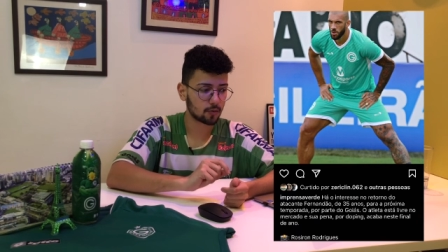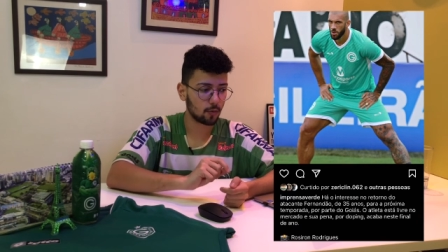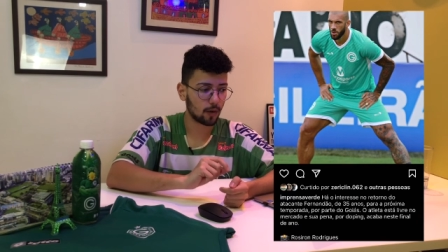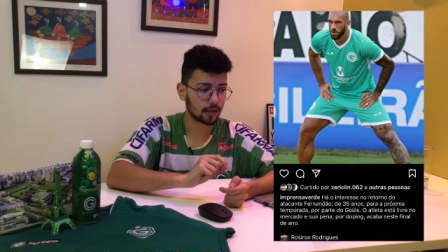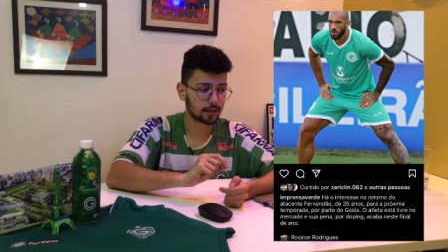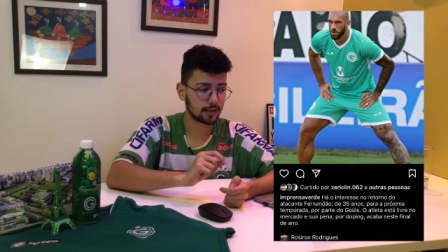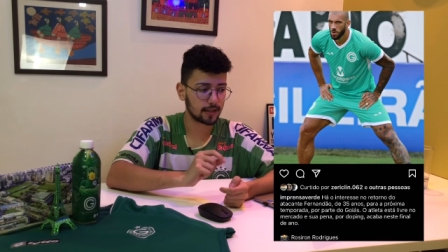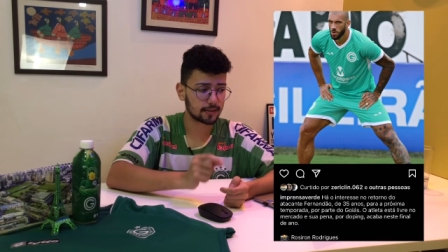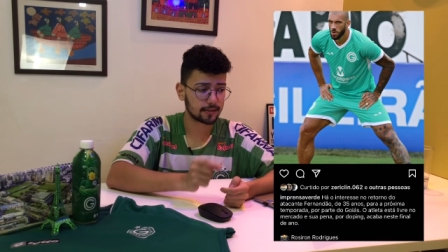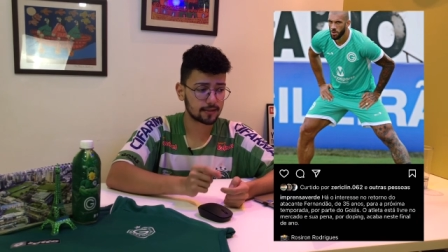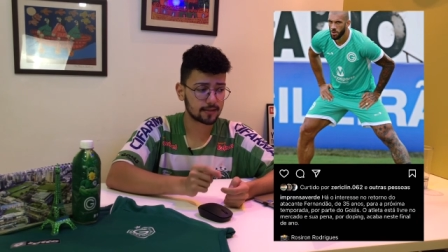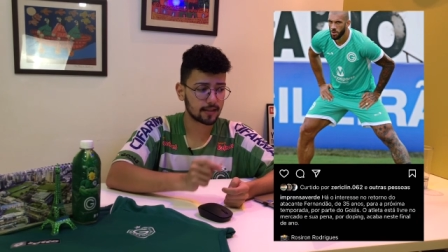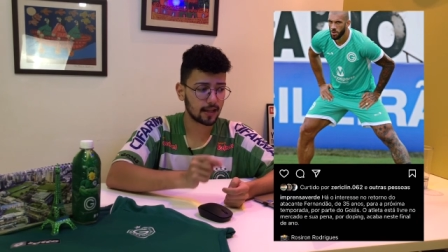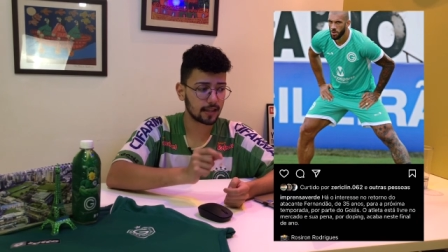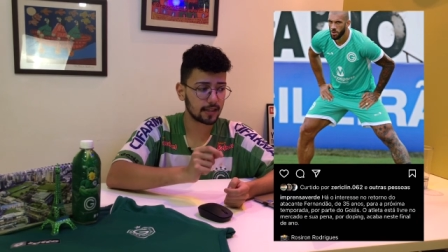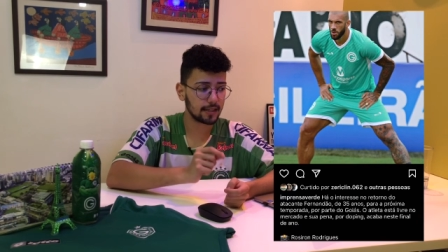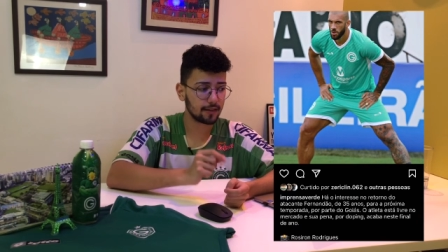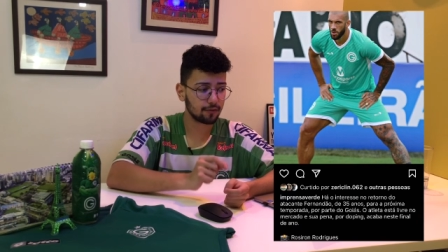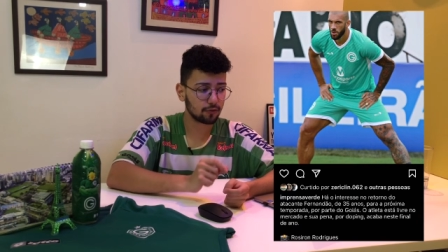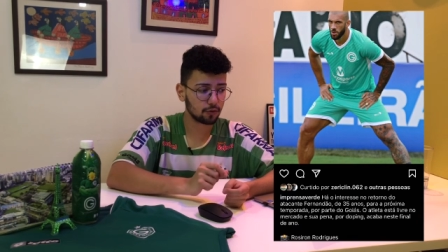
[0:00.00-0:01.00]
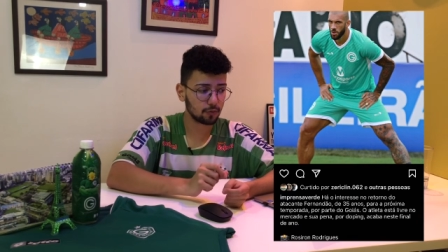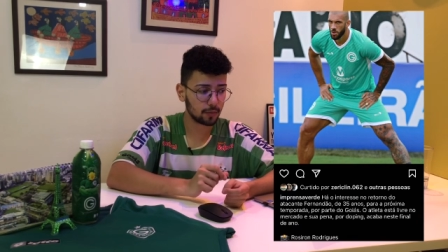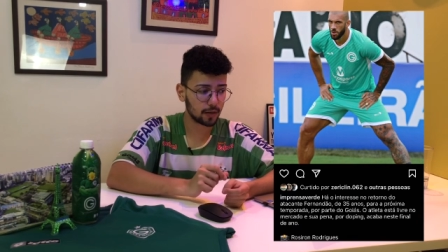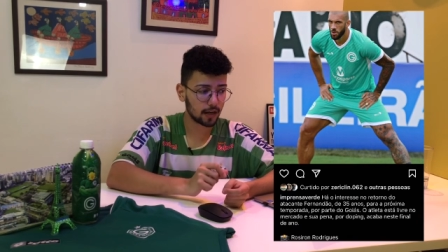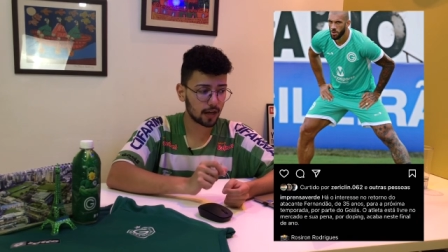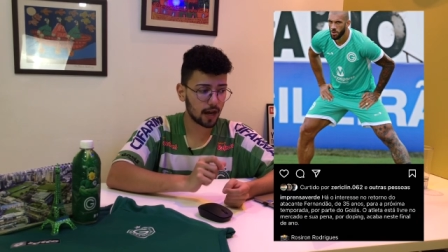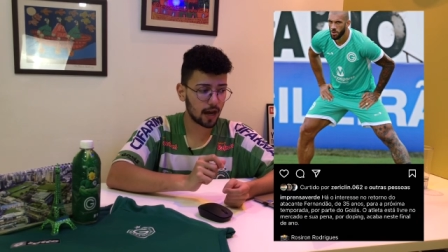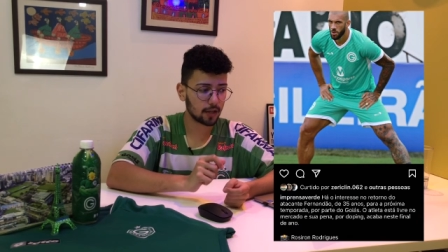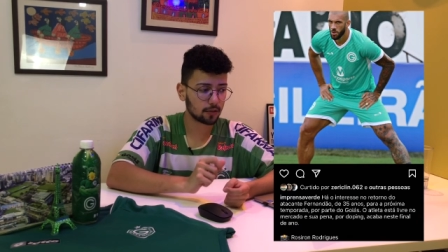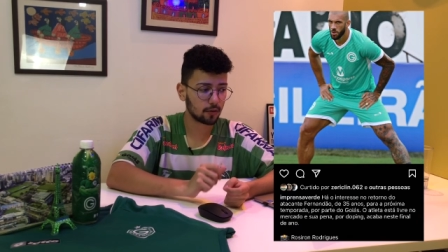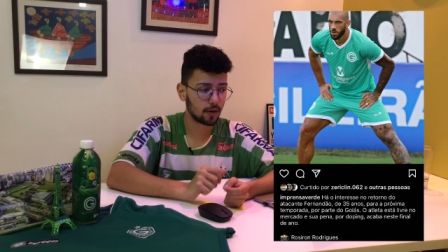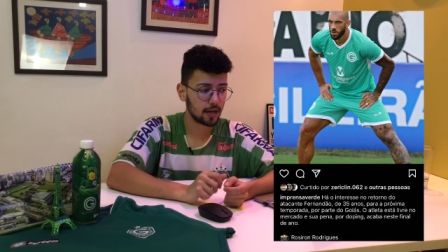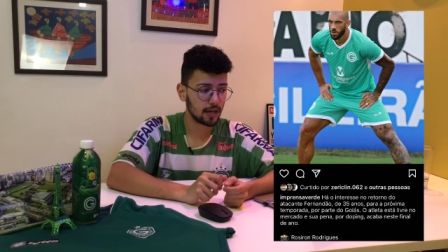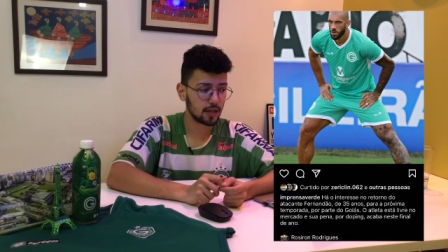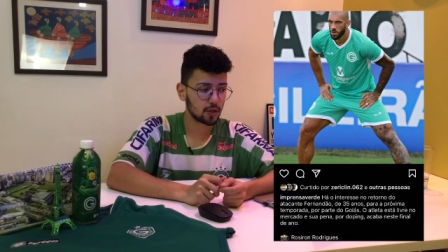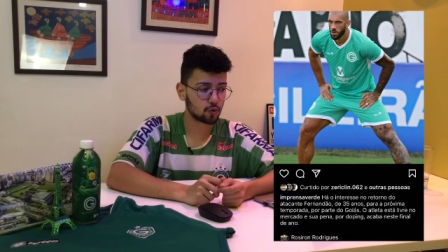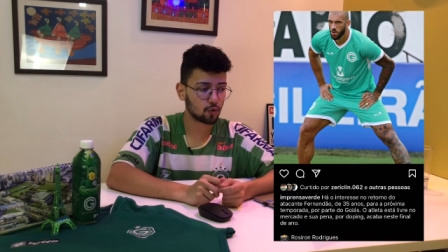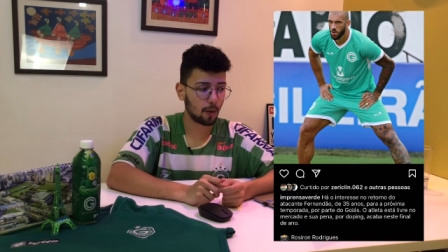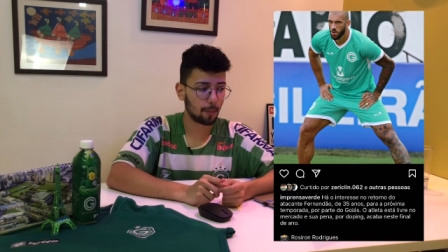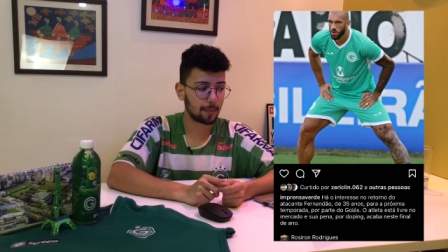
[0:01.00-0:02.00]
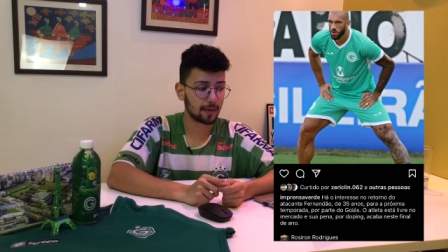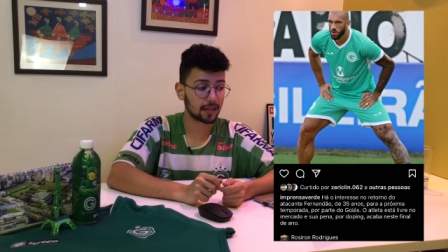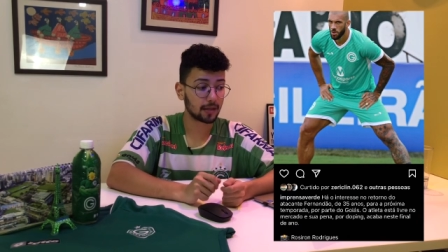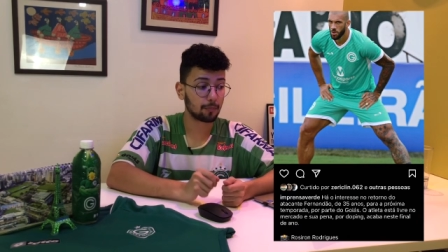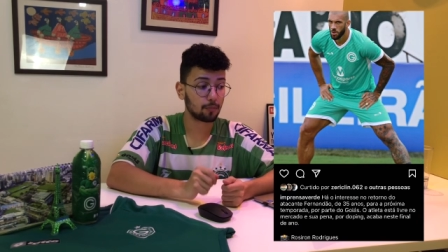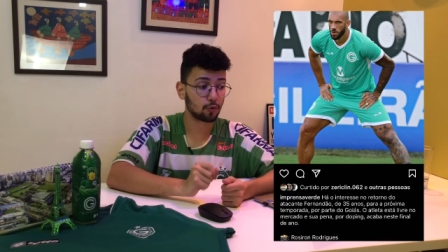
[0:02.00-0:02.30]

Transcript: O atleta está livre no mercado e sua pena